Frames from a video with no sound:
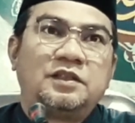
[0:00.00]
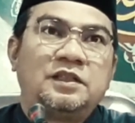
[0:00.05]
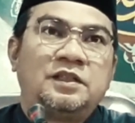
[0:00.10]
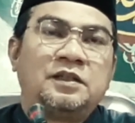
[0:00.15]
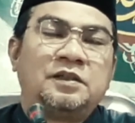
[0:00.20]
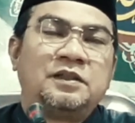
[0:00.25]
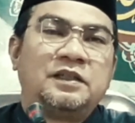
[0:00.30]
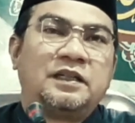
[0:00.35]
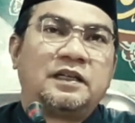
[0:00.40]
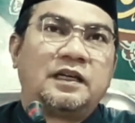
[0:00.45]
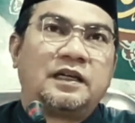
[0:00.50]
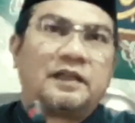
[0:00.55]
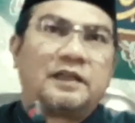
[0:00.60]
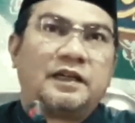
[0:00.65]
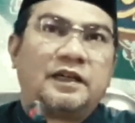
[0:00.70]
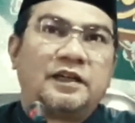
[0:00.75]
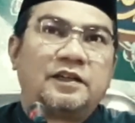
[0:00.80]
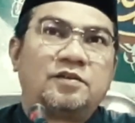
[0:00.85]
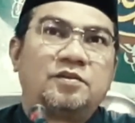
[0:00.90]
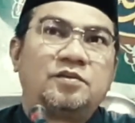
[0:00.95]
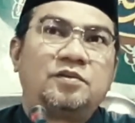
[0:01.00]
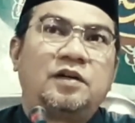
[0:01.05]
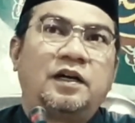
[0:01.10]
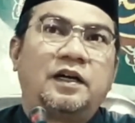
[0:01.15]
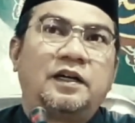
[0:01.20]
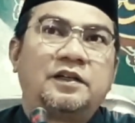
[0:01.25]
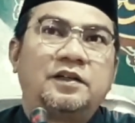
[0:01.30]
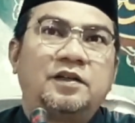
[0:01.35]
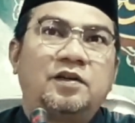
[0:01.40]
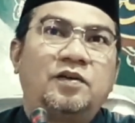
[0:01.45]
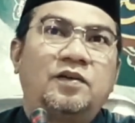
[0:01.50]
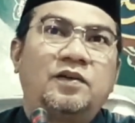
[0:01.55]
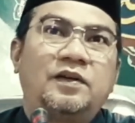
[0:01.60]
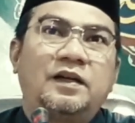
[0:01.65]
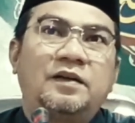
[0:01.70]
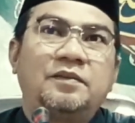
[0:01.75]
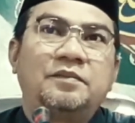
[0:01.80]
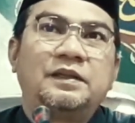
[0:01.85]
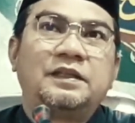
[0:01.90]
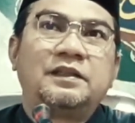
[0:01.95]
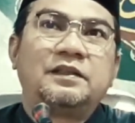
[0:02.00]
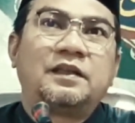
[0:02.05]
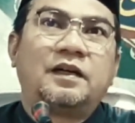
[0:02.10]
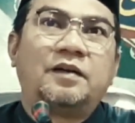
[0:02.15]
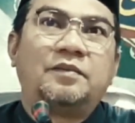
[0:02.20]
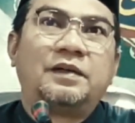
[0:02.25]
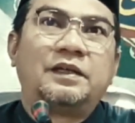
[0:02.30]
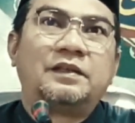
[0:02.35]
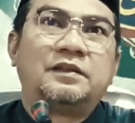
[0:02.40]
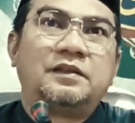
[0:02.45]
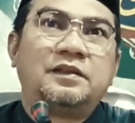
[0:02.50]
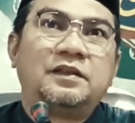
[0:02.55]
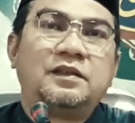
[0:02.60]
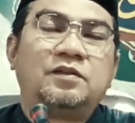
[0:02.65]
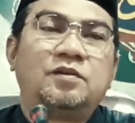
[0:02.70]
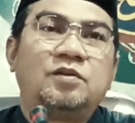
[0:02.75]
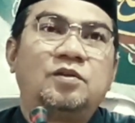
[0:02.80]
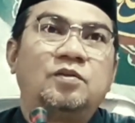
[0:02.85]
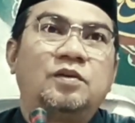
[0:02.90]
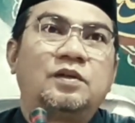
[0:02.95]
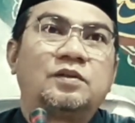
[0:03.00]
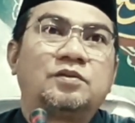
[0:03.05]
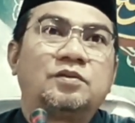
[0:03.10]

di neraka itu ada orang minta mati dulu